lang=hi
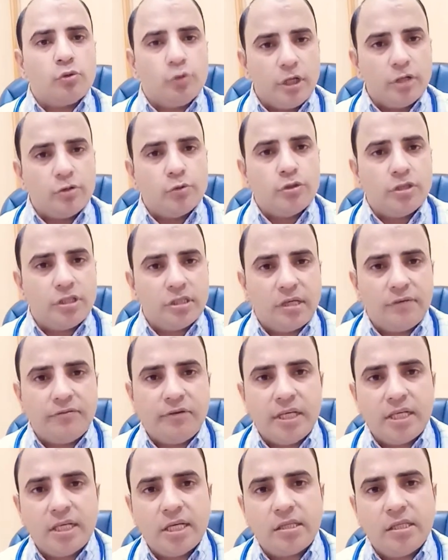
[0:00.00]
खुले दूध की तरफ
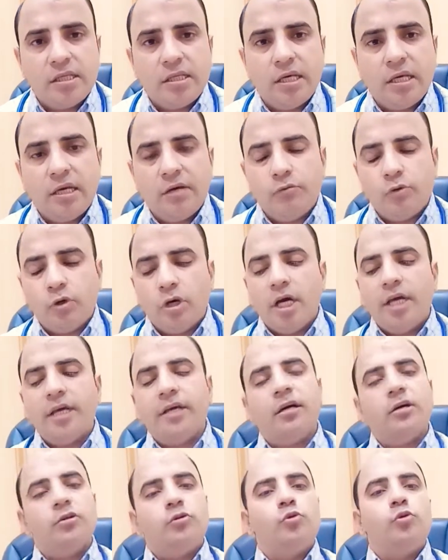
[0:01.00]
ले जाती हैं वो गाय
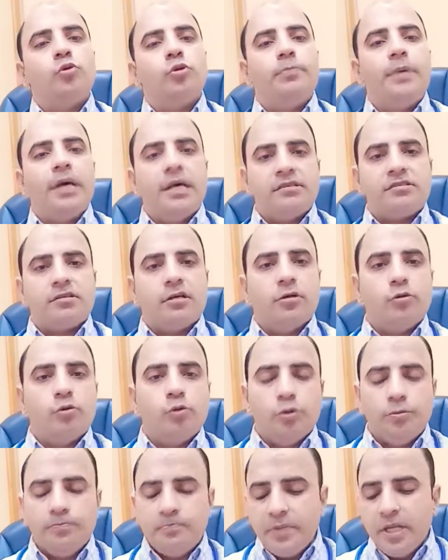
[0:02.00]
का दूध भैंस का
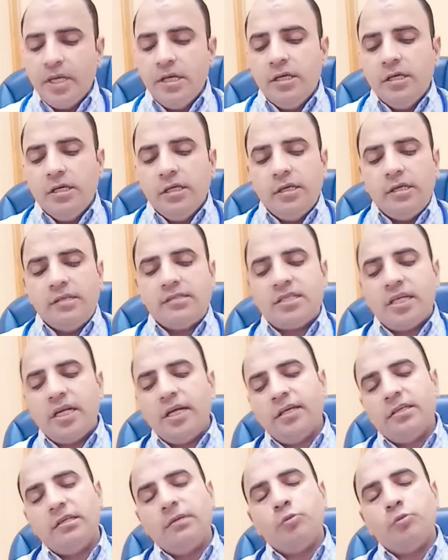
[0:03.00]
दूध इस तरह के